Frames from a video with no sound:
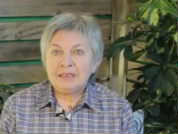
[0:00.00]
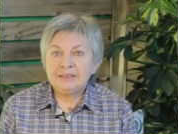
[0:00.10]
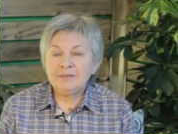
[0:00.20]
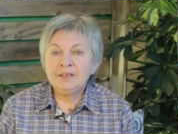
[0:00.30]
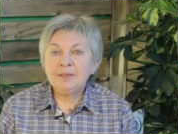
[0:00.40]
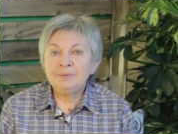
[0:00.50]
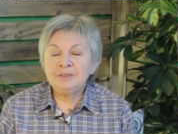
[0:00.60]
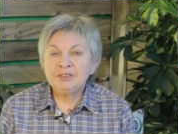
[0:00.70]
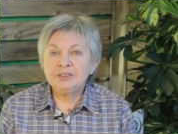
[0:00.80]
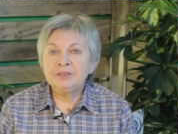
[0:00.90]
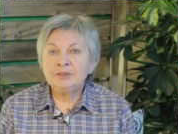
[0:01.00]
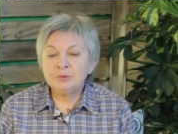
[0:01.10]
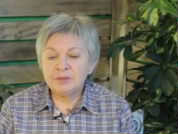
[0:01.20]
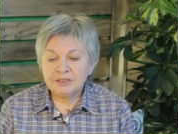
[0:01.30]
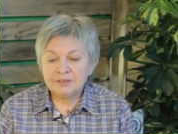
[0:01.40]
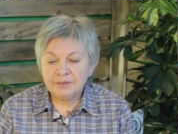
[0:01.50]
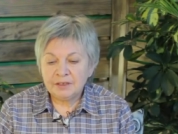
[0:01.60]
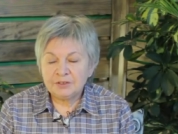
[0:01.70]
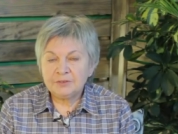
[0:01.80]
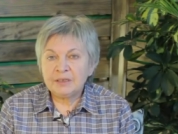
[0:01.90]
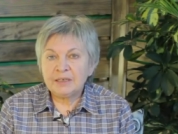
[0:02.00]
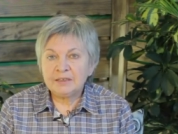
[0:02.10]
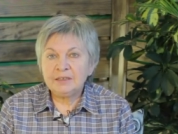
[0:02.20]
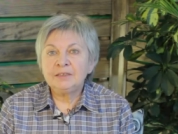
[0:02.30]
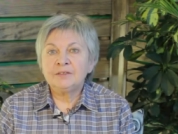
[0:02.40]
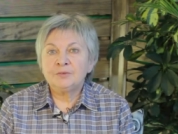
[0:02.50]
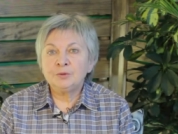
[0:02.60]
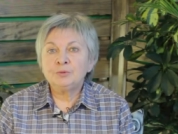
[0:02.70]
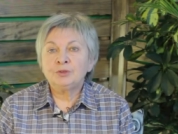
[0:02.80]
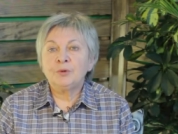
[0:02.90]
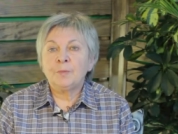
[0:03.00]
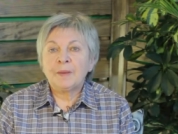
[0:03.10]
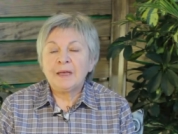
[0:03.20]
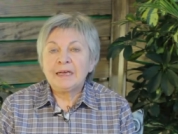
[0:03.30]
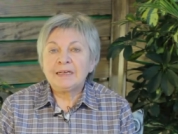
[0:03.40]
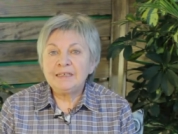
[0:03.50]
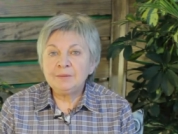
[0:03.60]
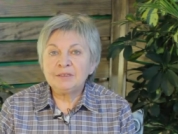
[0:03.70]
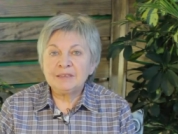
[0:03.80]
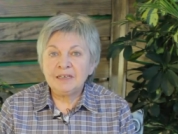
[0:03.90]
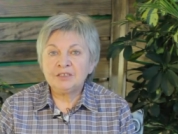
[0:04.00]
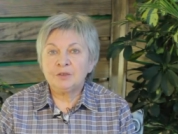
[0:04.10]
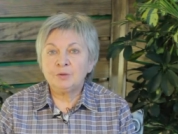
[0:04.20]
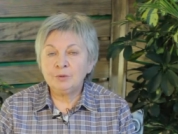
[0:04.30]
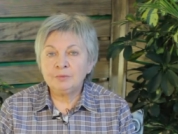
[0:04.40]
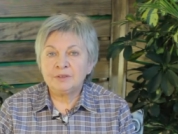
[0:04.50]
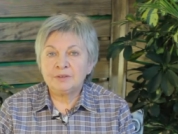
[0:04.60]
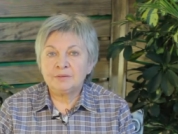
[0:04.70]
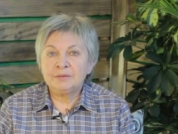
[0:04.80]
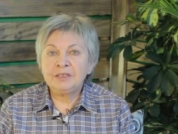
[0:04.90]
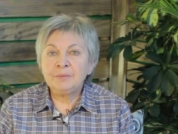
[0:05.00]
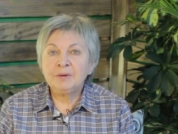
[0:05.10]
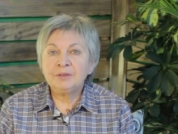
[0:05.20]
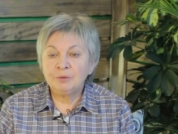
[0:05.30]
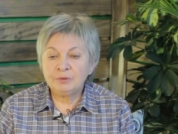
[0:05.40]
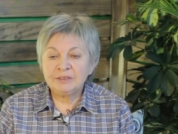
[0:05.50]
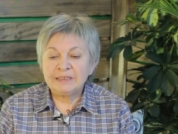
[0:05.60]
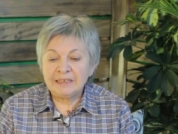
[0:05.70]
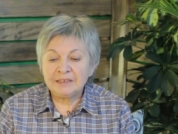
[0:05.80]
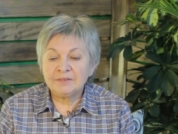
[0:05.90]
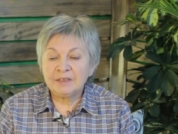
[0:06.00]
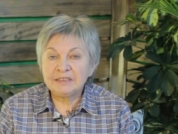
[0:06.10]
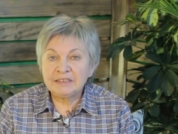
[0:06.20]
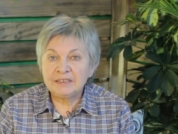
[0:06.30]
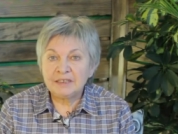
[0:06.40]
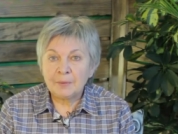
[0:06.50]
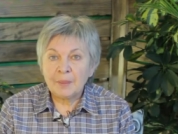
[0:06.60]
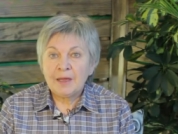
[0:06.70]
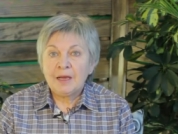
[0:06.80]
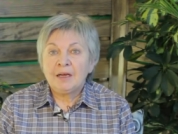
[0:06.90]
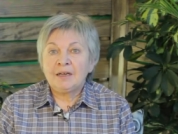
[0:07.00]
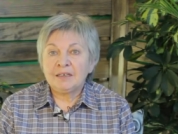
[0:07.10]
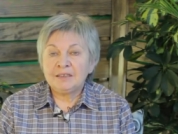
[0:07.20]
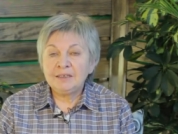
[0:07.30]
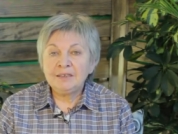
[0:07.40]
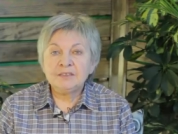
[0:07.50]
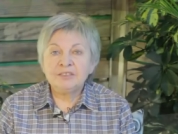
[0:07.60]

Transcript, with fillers: Основная причина неудачи выращивания гордении в том, что климат наших комнат не подходит для этого растения – Гордения –